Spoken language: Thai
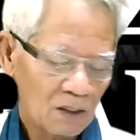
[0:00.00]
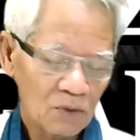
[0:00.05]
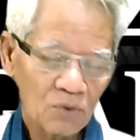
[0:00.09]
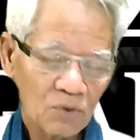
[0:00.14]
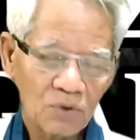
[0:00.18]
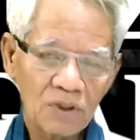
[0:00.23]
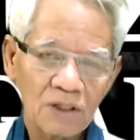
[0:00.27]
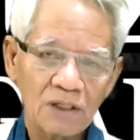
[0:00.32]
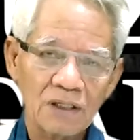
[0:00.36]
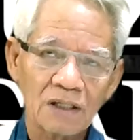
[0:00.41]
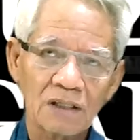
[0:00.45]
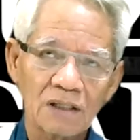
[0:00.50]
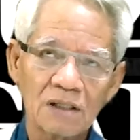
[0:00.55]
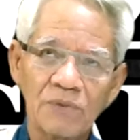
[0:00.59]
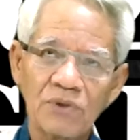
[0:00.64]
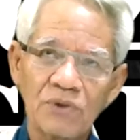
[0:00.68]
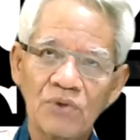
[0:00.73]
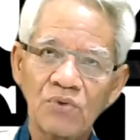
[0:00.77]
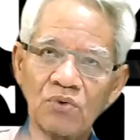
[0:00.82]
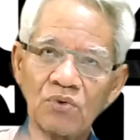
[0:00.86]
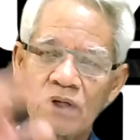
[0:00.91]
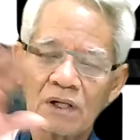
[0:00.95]
ลุงนี่อยากจะไป
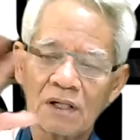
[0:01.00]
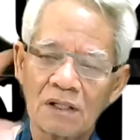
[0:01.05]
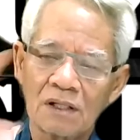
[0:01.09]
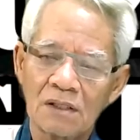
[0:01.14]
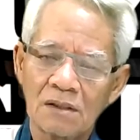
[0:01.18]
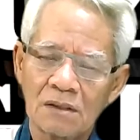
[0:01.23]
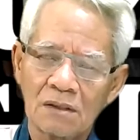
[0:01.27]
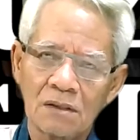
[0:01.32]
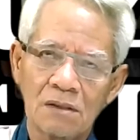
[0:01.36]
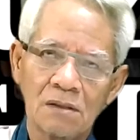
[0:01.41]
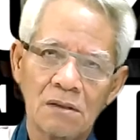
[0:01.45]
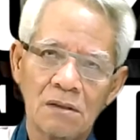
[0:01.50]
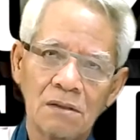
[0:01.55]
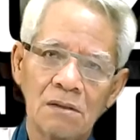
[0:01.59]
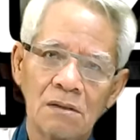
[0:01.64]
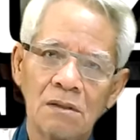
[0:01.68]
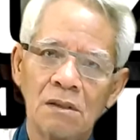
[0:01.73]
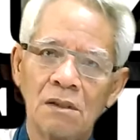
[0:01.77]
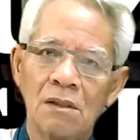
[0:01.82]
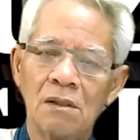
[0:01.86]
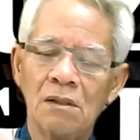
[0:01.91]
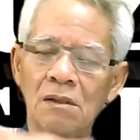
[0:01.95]
ช่วยกัน
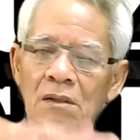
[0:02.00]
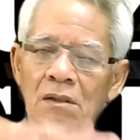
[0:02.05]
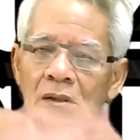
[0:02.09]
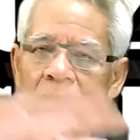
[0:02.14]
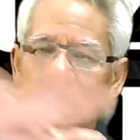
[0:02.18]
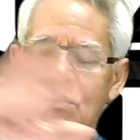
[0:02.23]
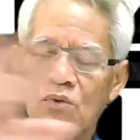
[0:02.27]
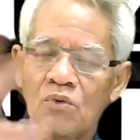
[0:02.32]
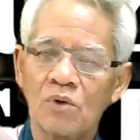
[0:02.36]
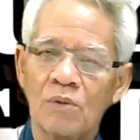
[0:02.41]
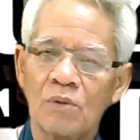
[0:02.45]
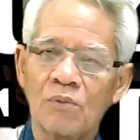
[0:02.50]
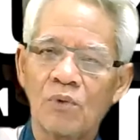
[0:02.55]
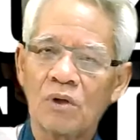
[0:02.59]
รวม